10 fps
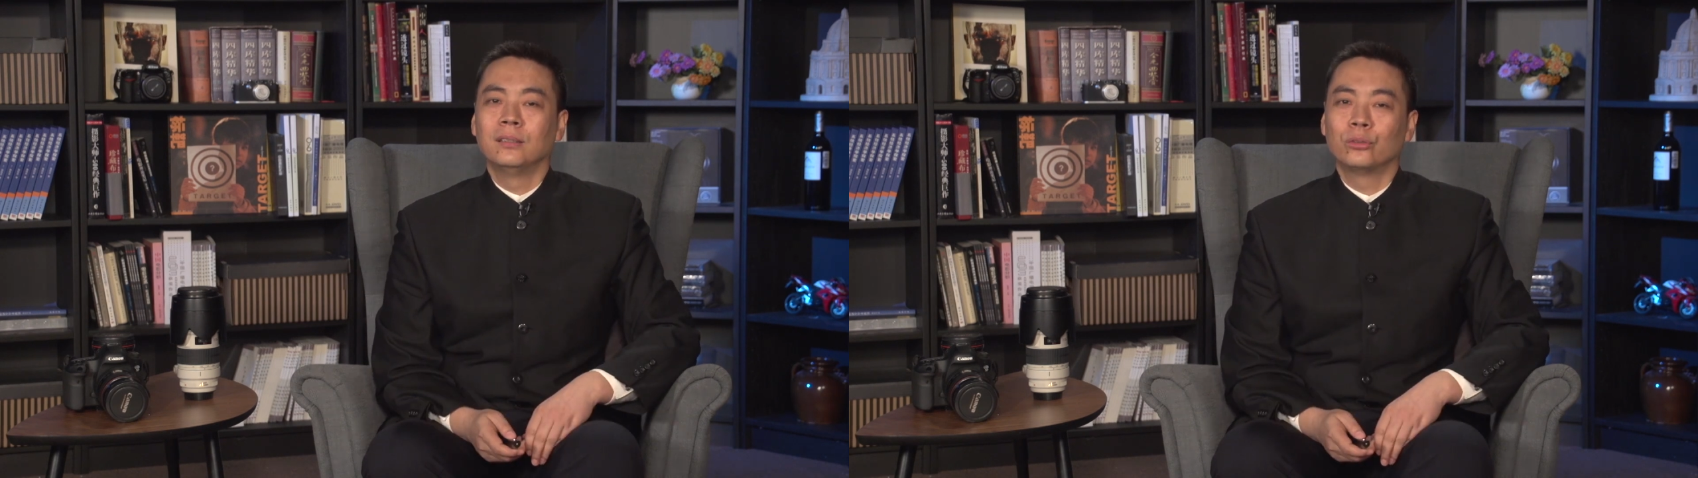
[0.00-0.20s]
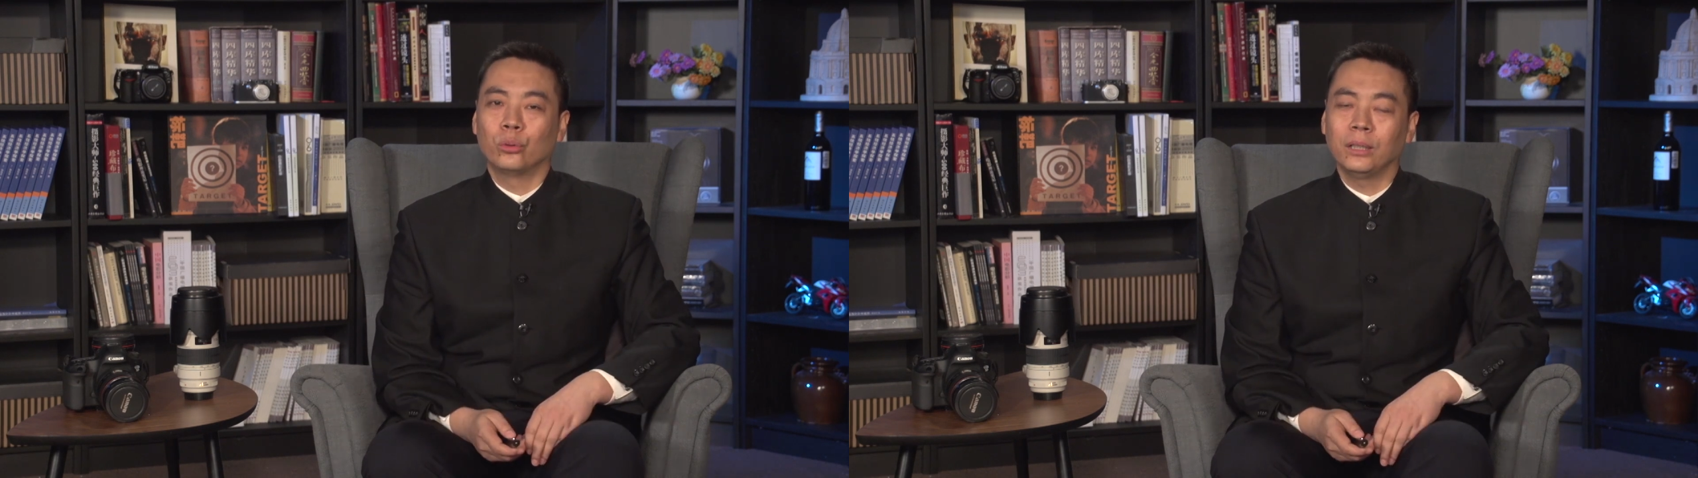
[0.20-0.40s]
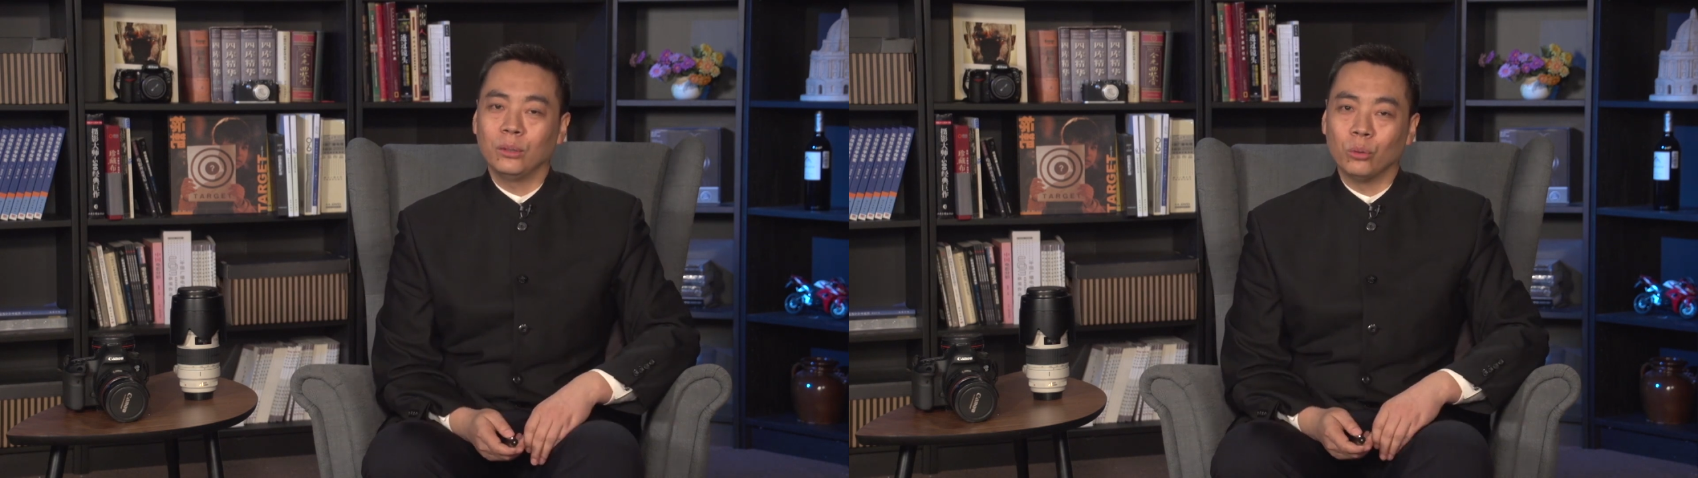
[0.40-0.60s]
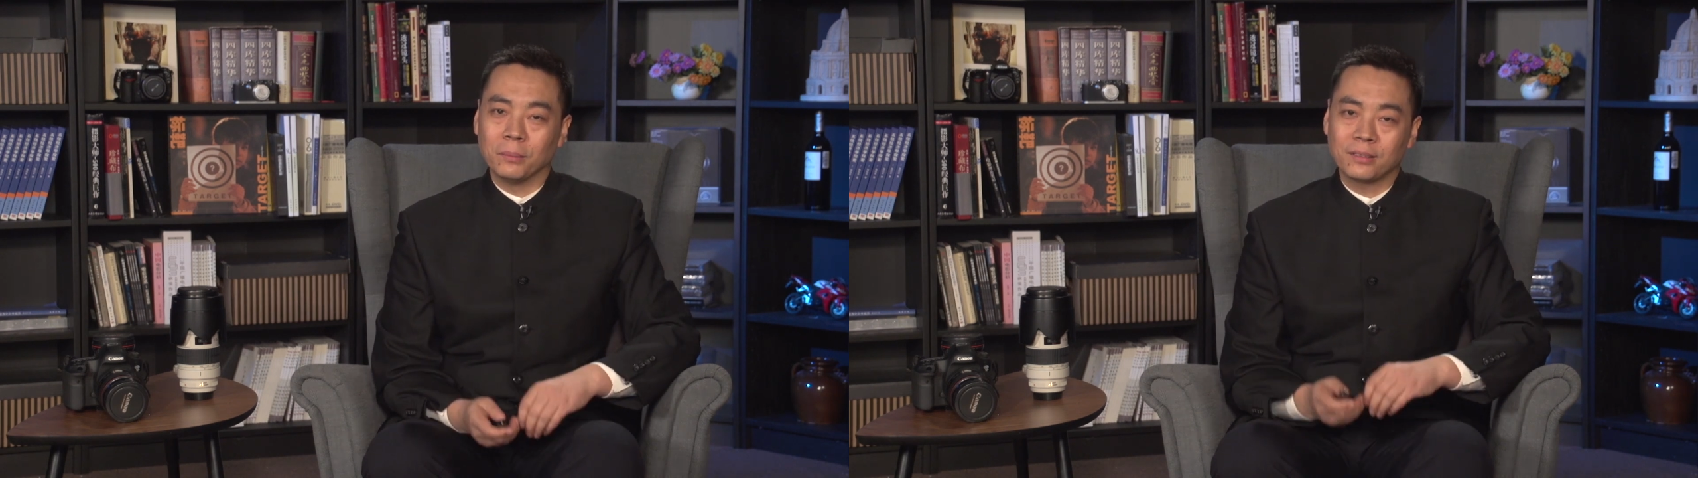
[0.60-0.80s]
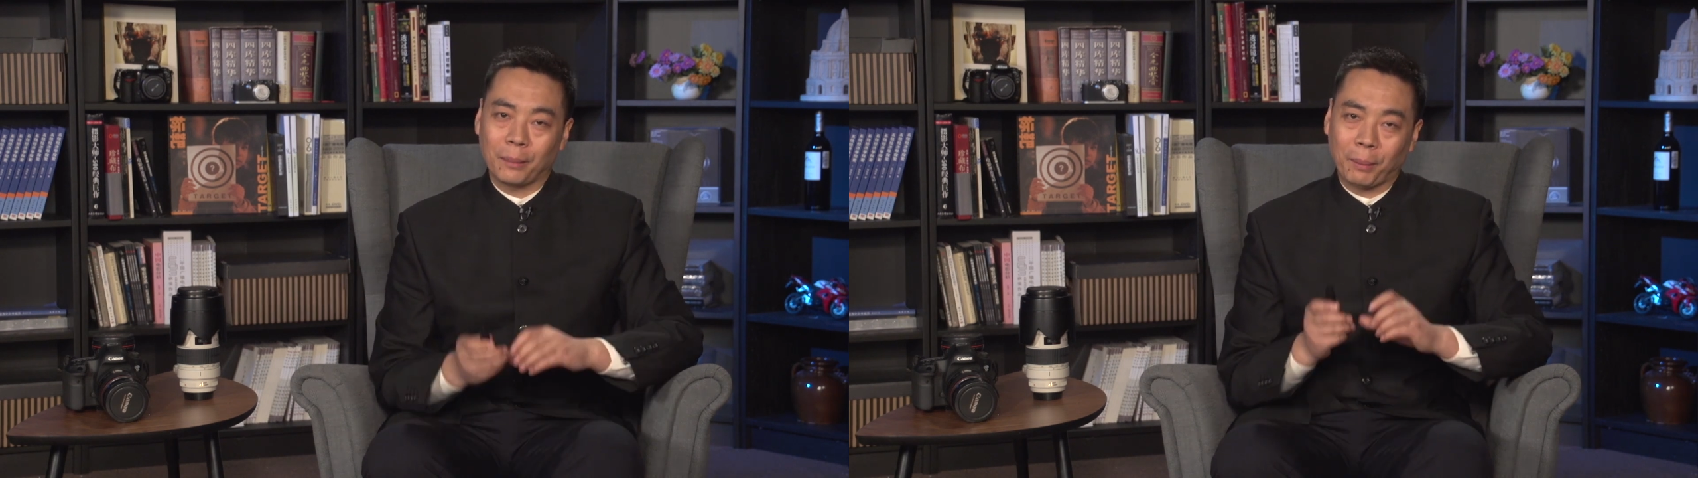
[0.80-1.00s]
所以我
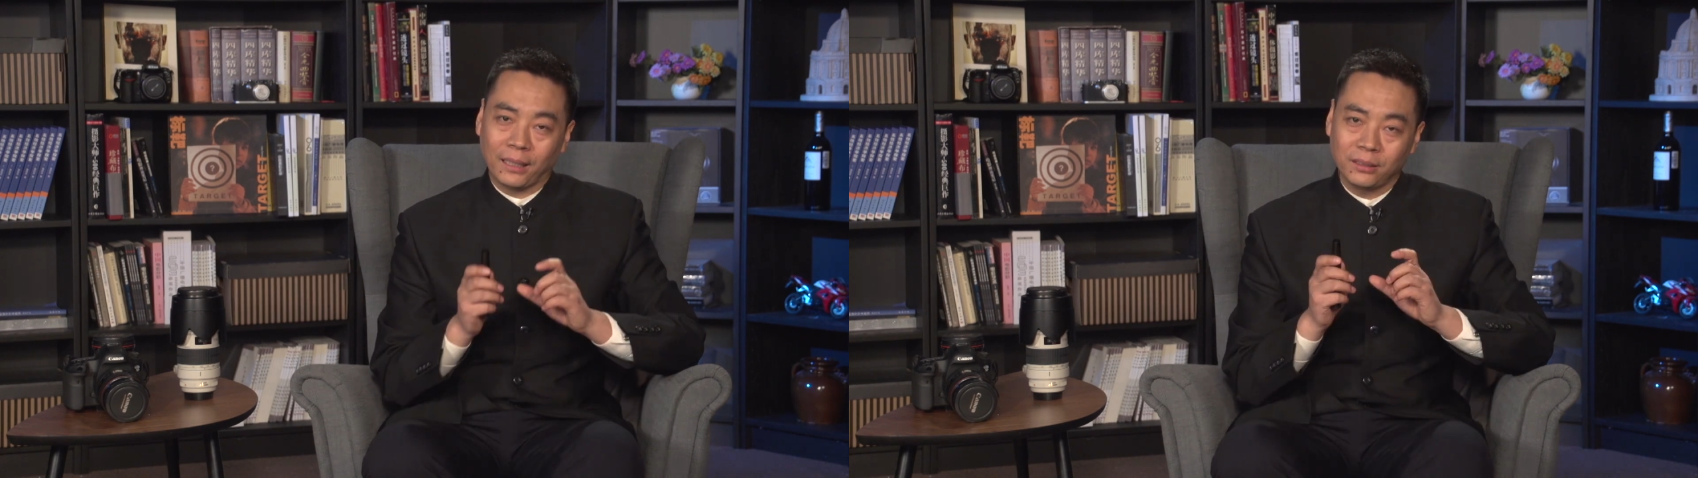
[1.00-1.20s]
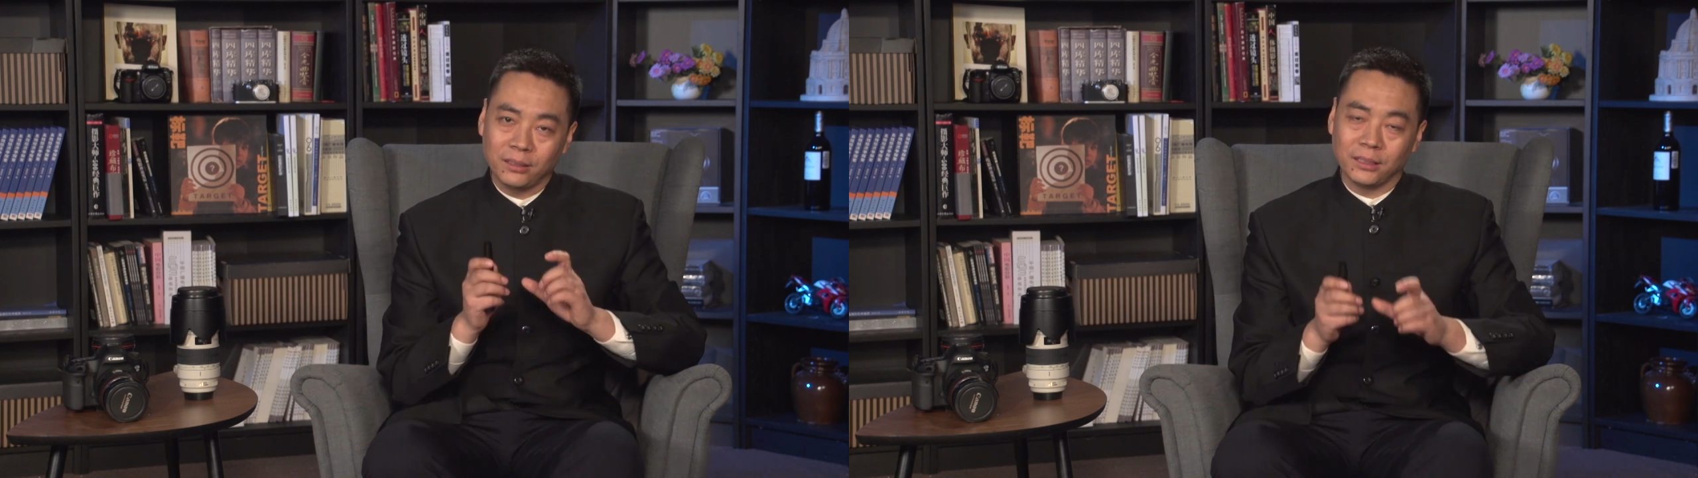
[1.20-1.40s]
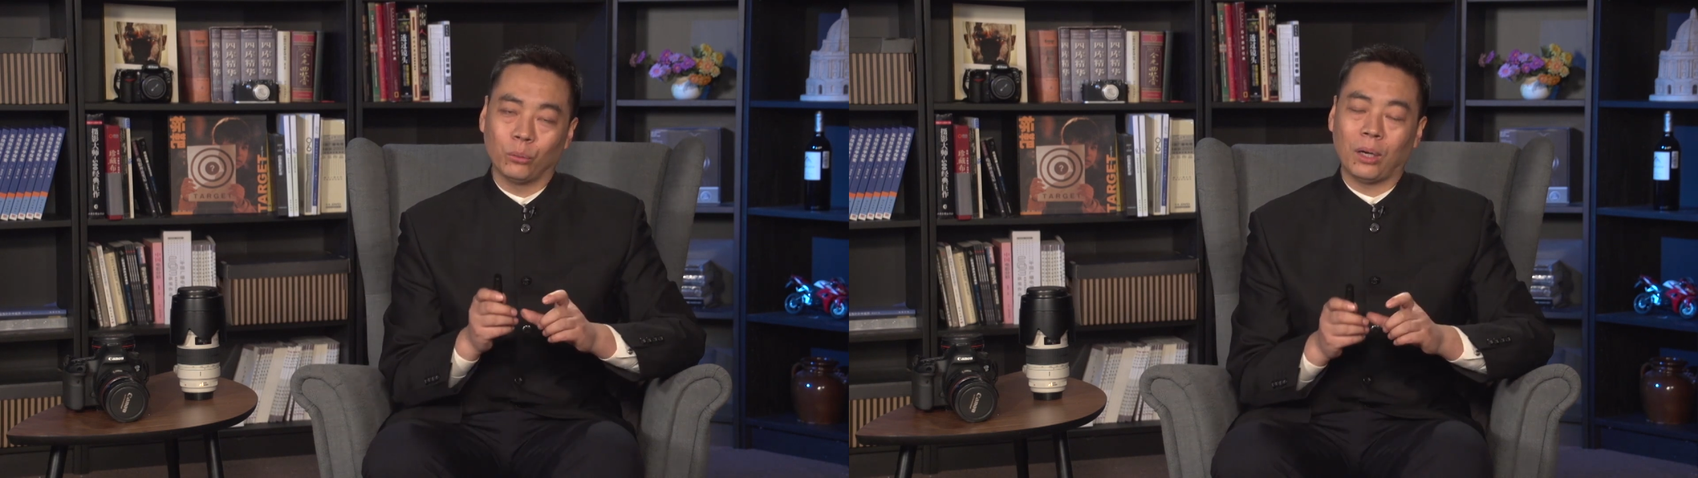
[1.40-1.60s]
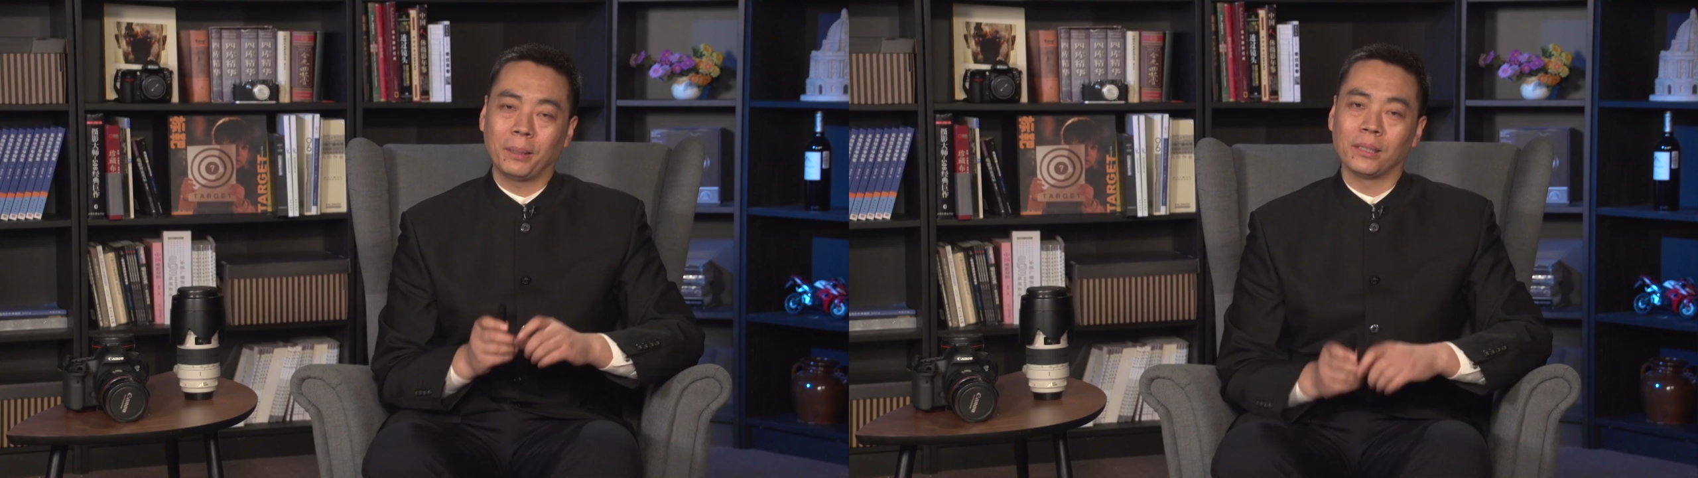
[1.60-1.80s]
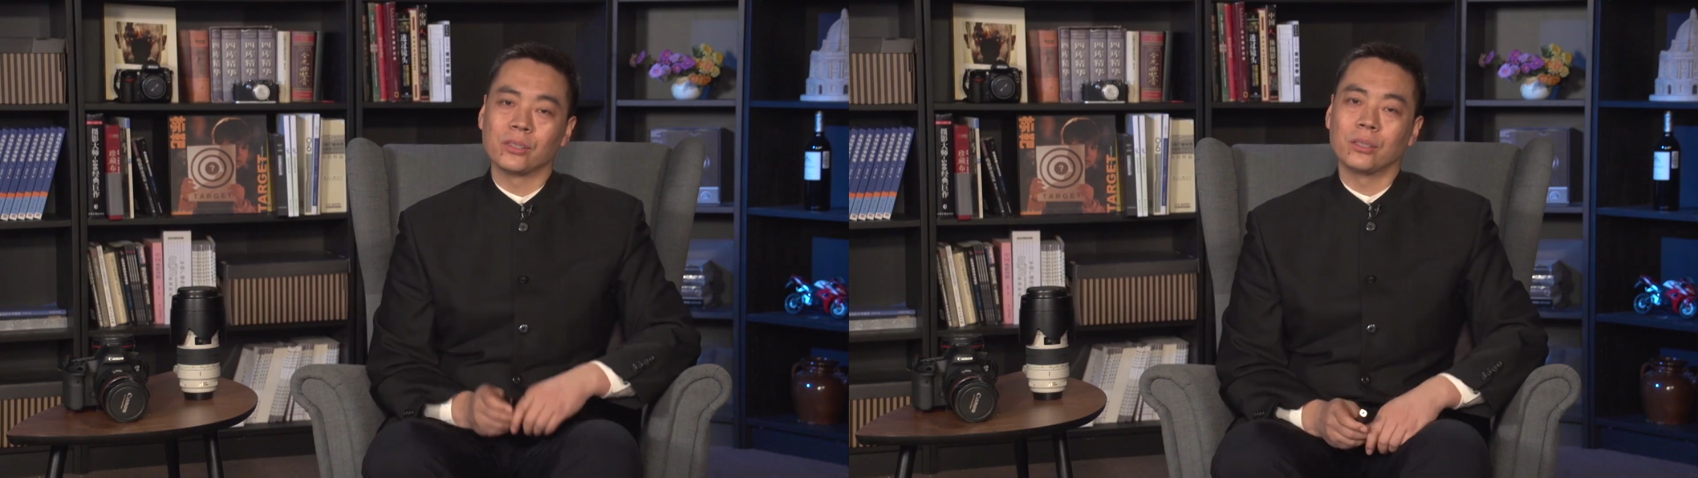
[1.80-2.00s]
们在拍特写画
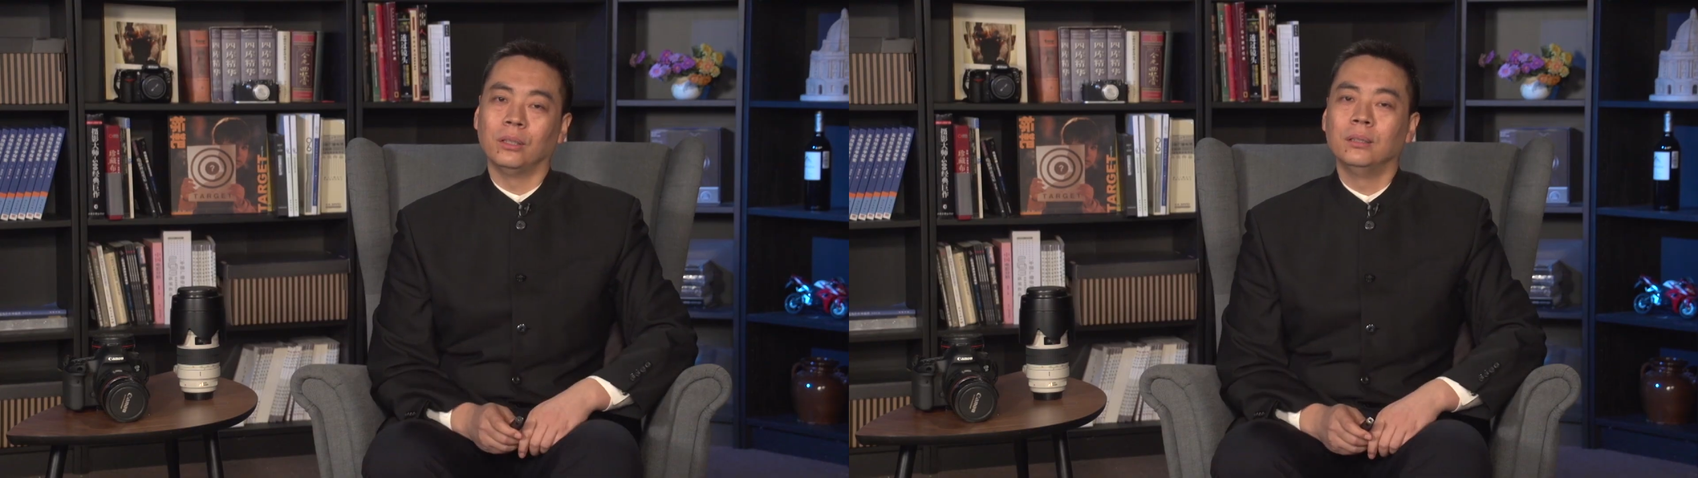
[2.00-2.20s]
面的时候